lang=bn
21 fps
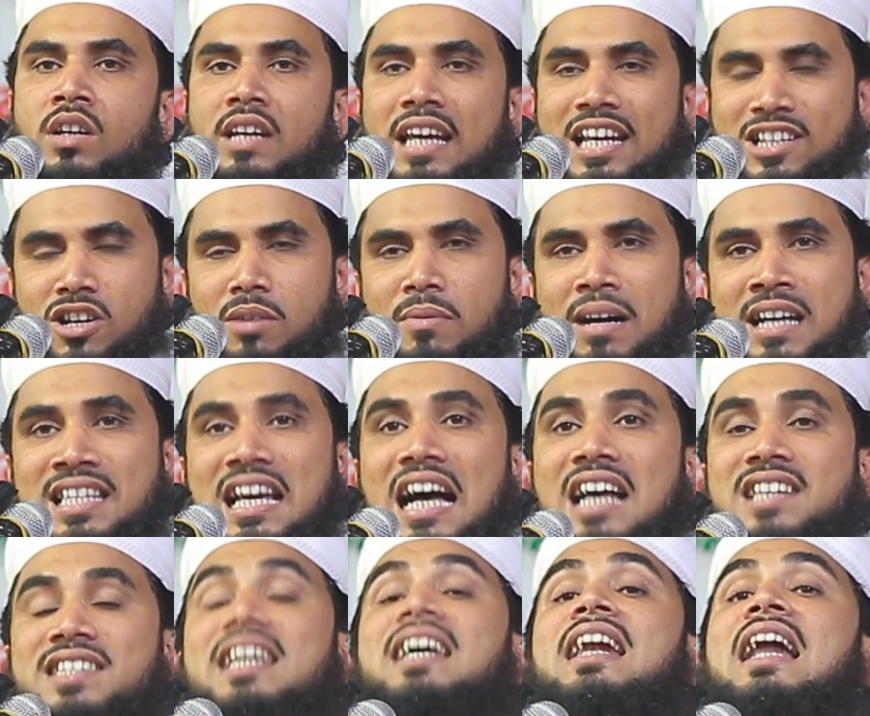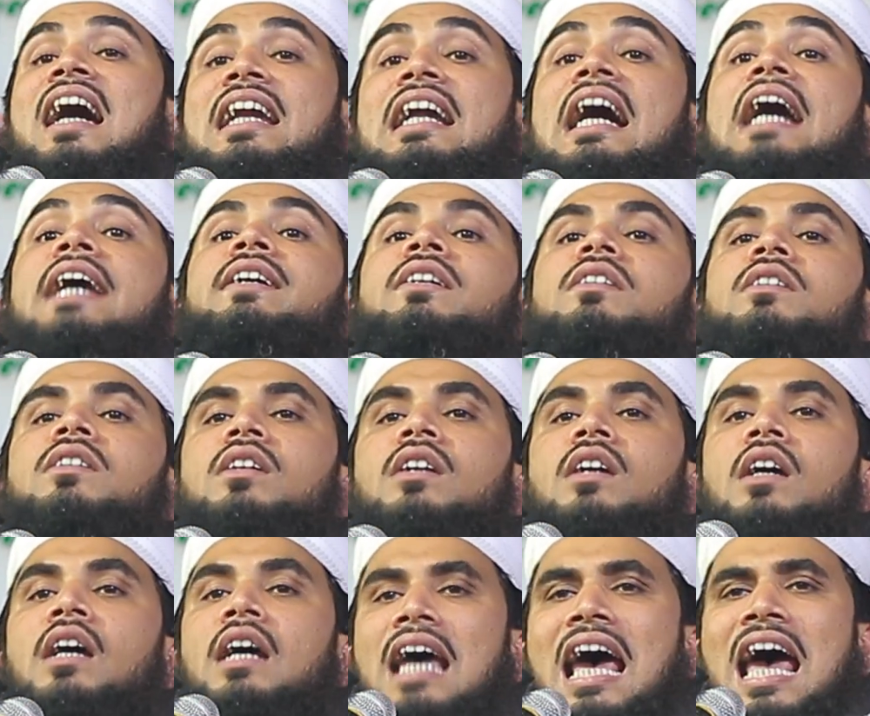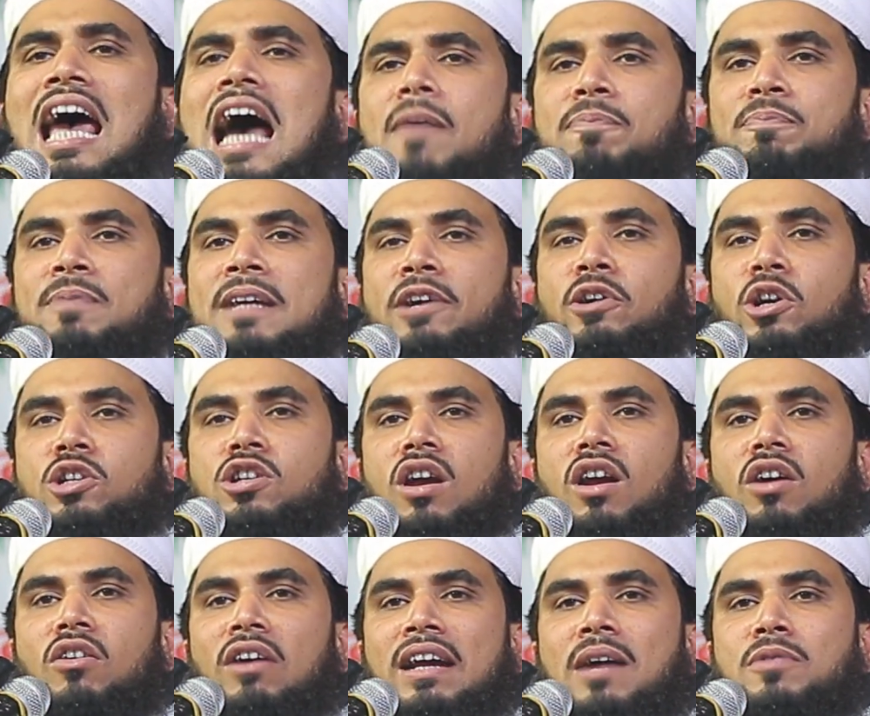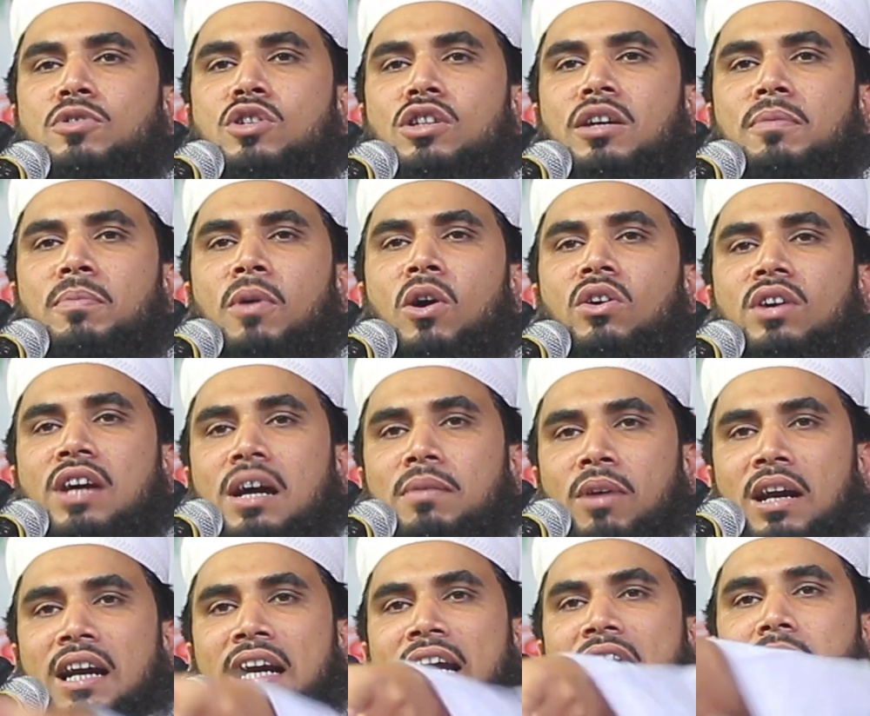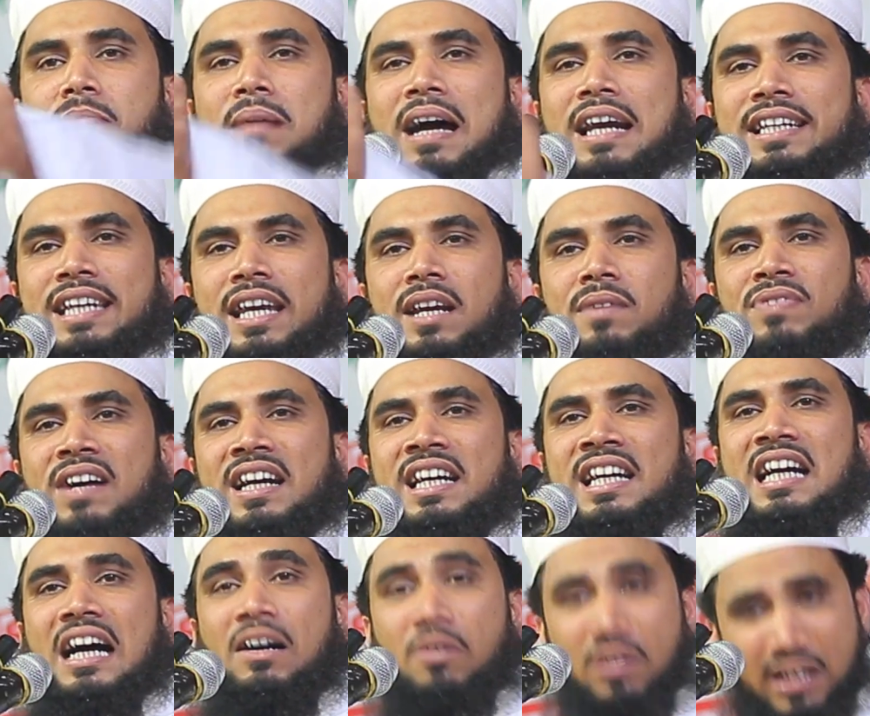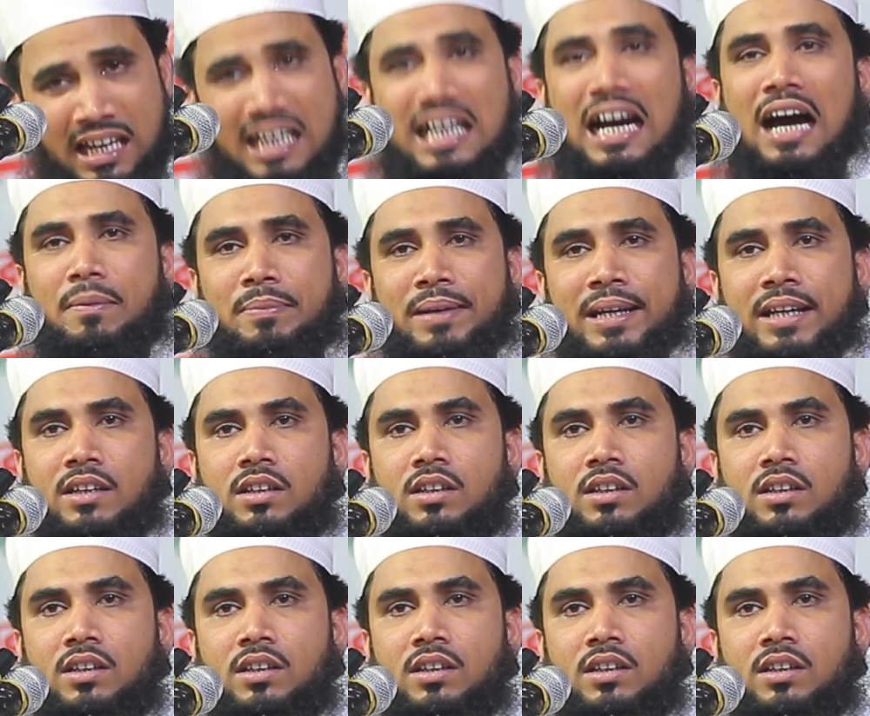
এ সমাজে আছে না নাই এ আপনি গোসল করে যদি বউকে বলেন এই বালতির পানি খাবো কি খাবে